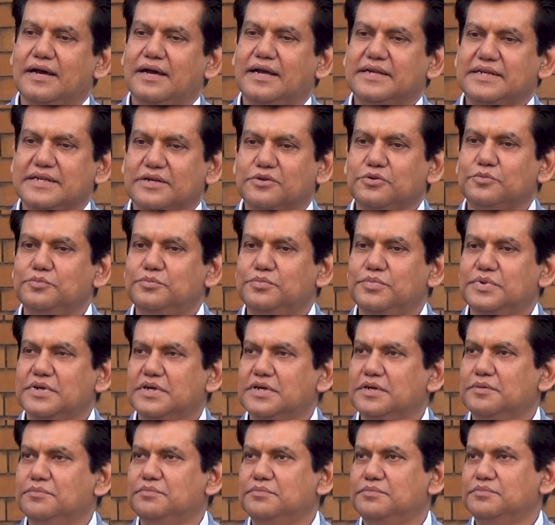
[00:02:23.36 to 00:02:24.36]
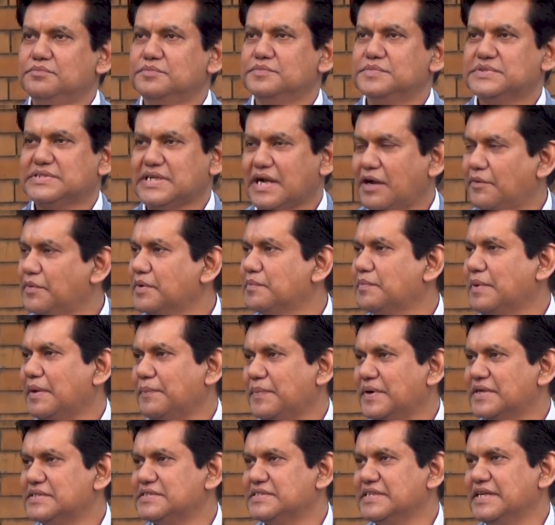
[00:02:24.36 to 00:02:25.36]
এটা খুব স্বাভাবিক
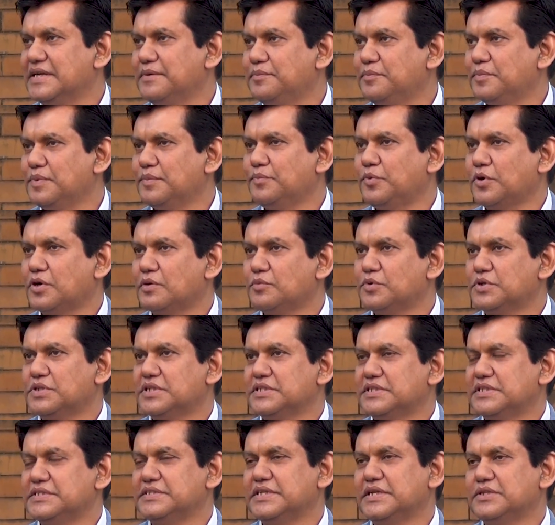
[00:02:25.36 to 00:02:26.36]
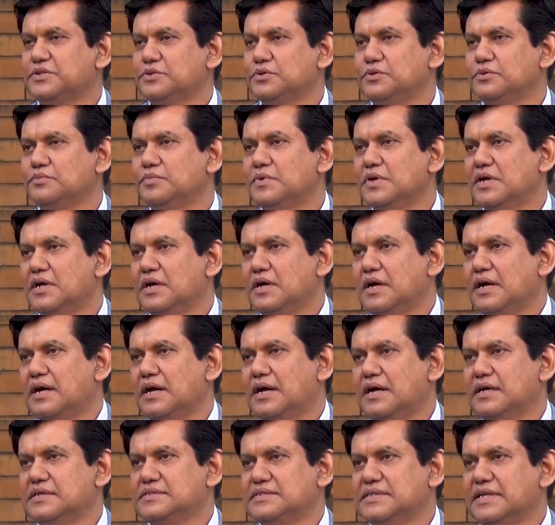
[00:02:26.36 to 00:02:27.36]
ব্যাপার যে পরবর্তীতে যেহেতু
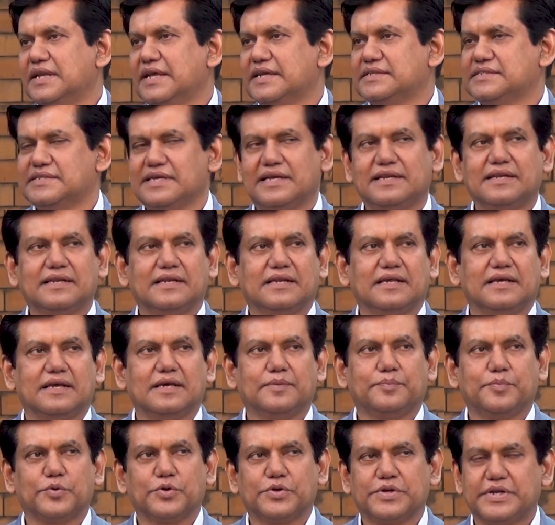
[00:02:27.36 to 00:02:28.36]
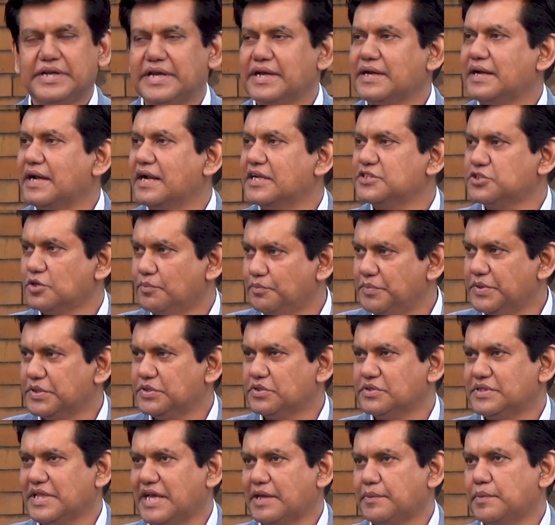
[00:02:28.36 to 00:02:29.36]
সিলেকশন প্রক্রিয়ায় কারা
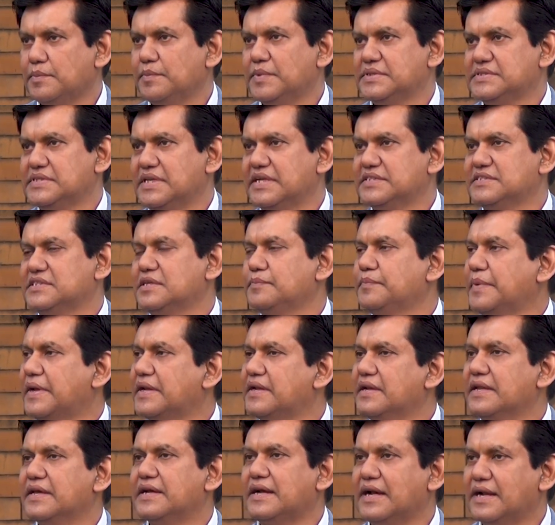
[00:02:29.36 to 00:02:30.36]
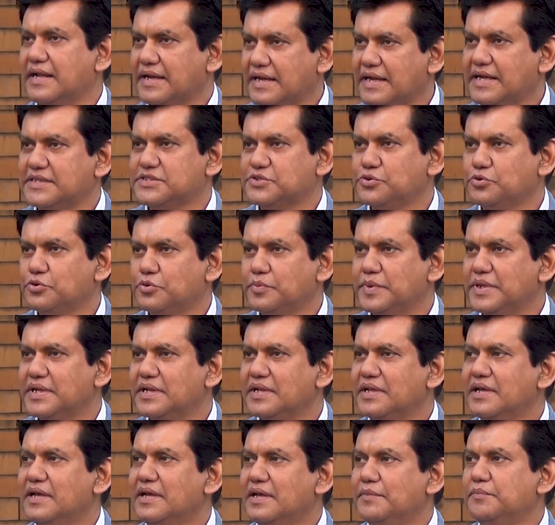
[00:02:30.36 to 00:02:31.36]
সম্পৃক্ত থাকবেন বা সিলেকশন প্যানেলে কারা কাজ করবেন
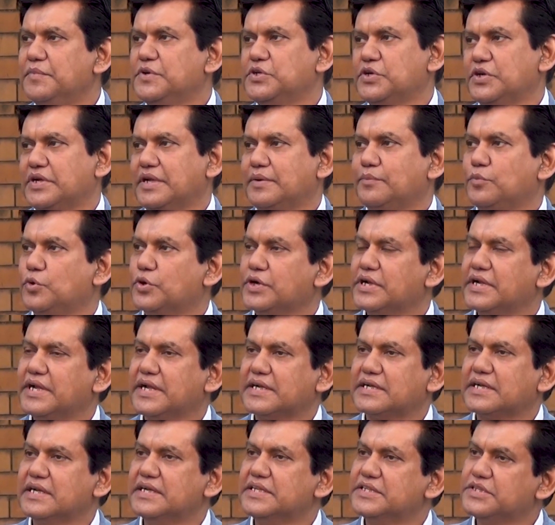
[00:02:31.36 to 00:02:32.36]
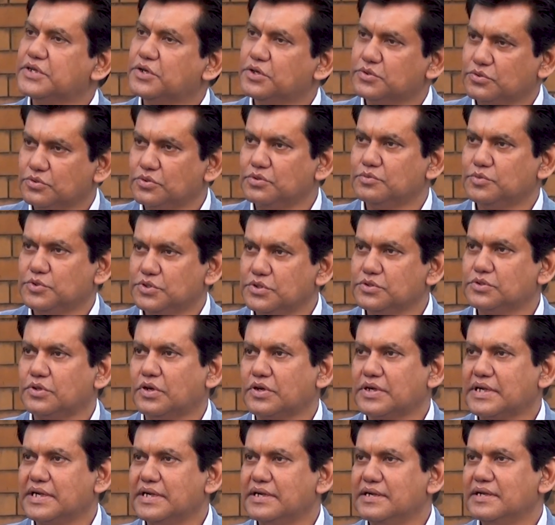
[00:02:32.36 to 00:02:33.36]
বিষয়টা বোর্ডের একটা নীতিগত অনুমোদন
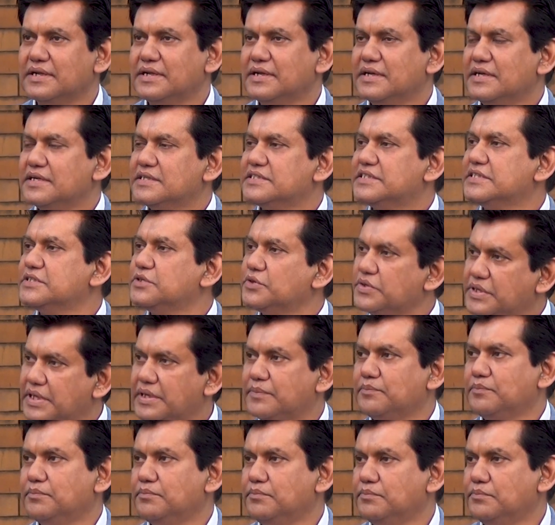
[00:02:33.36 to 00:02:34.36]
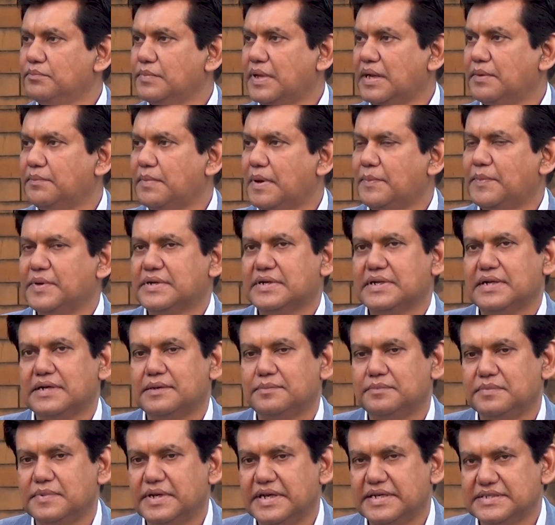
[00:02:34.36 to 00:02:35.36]
দরকার সেই জন্যে ব্যাপারটা
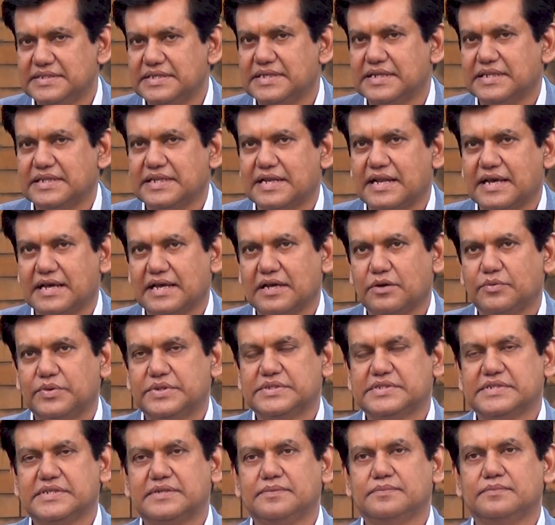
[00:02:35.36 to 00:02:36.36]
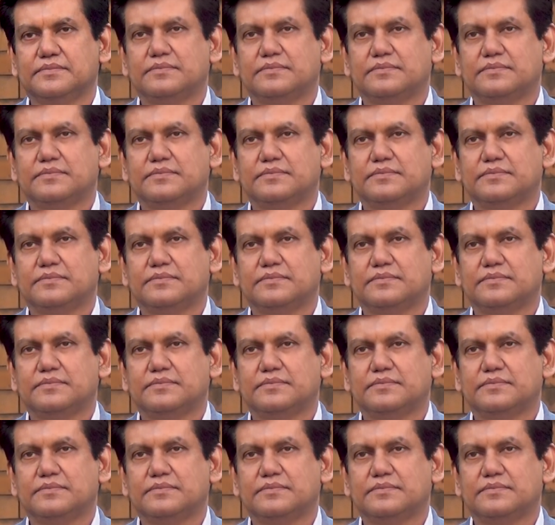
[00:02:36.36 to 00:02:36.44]
এজেন্ডাতে রাখা হয়েছে